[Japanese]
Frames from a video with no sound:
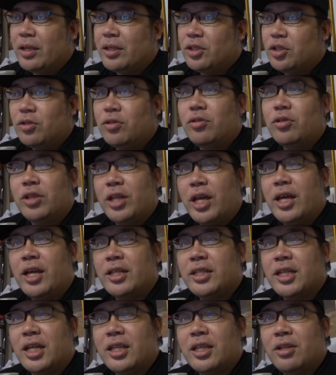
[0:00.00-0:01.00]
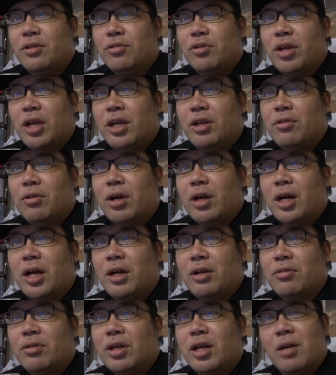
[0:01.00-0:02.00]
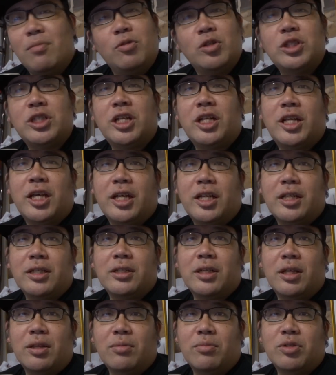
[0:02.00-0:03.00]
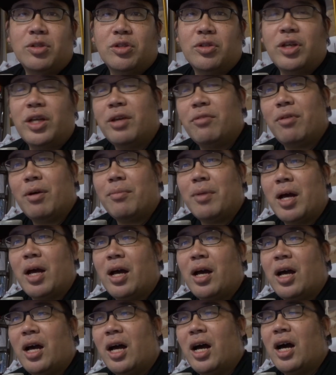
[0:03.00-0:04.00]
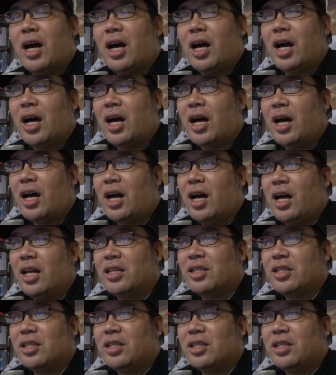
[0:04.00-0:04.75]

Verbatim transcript: ちょっとね、チャンネルの毛色が変わるかもしれないですけども、その辺はまあ、